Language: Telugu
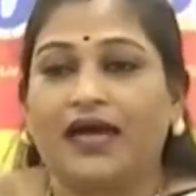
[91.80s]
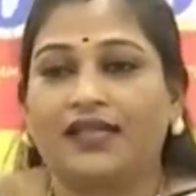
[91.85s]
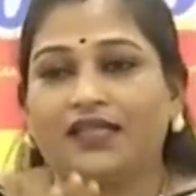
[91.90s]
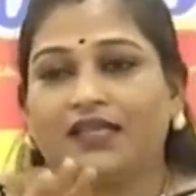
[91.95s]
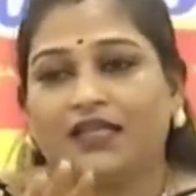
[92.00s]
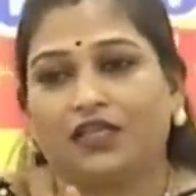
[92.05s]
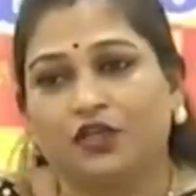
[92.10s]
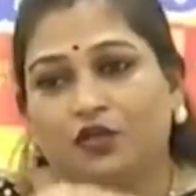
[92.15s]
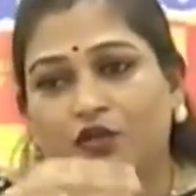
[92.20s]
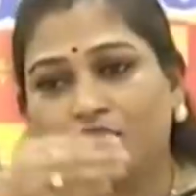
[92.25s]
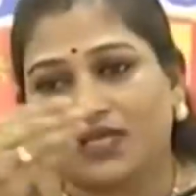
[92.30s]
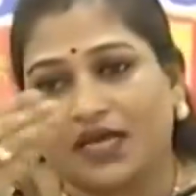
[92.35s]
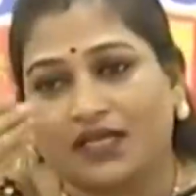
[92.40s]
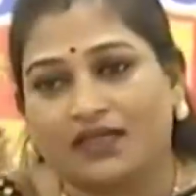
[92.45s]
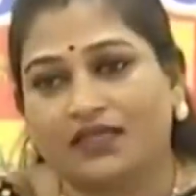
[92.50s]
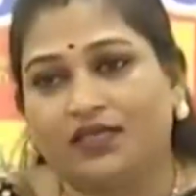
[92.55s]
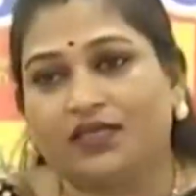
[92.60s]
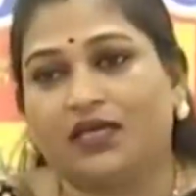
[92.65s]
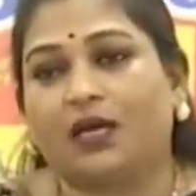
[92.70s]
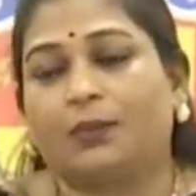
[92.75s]
అది ఈరోజు
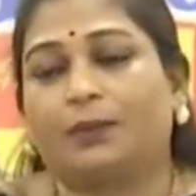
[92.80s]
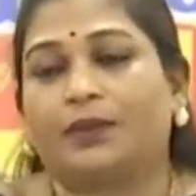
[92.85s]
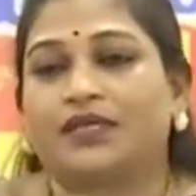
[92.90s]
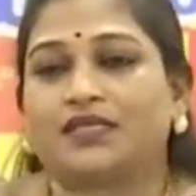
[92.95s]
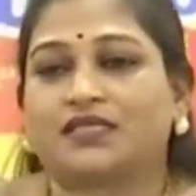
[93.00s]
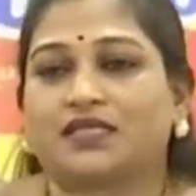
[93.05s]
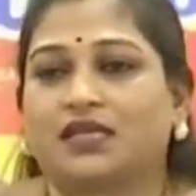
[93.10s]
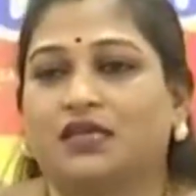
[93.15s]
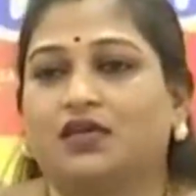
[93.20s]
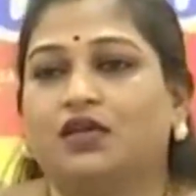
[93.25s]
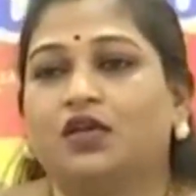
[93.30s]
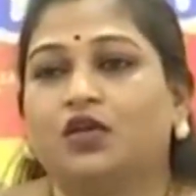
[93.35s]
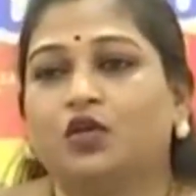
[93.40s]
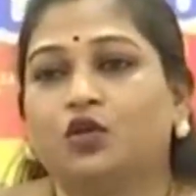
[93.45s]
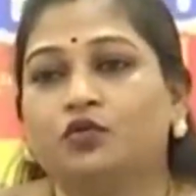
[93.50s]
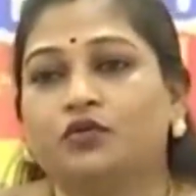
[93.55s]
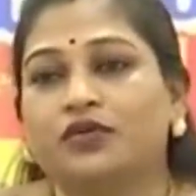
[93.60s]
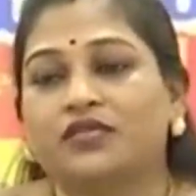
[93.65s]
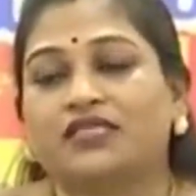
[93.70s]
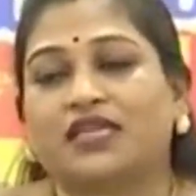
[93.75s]
అది ఆపేసి
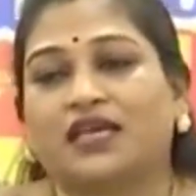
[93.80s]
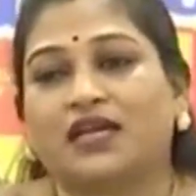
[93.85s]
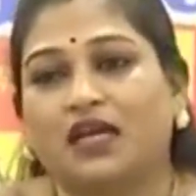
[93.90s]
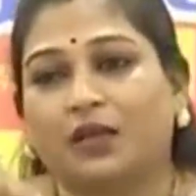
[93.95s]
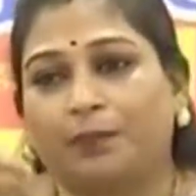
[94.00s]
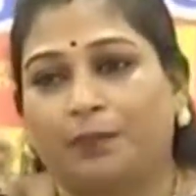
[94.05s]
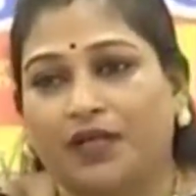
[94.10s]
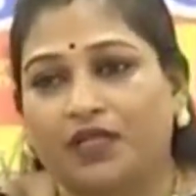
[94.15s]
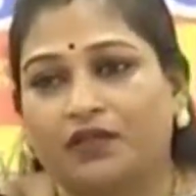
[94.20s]
నువ్వు ఇస్తానన్న